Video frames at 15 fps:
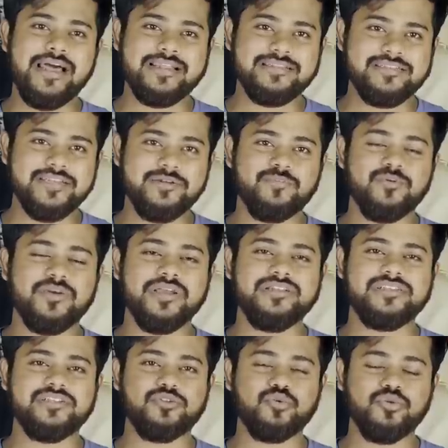রাজ্যের বুকে
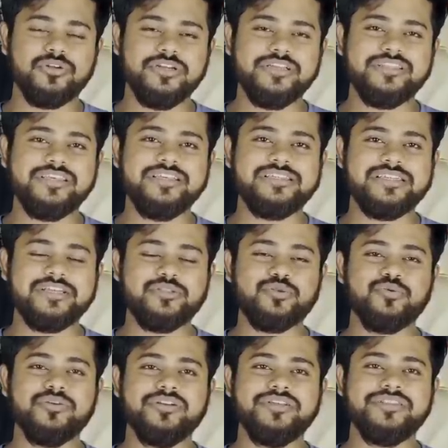যে দুর্নীতি সেই
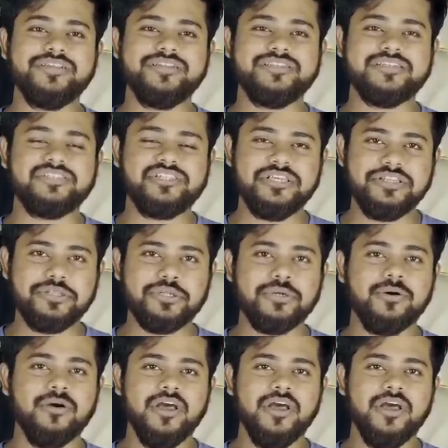দুর্নীতির যে চিত্র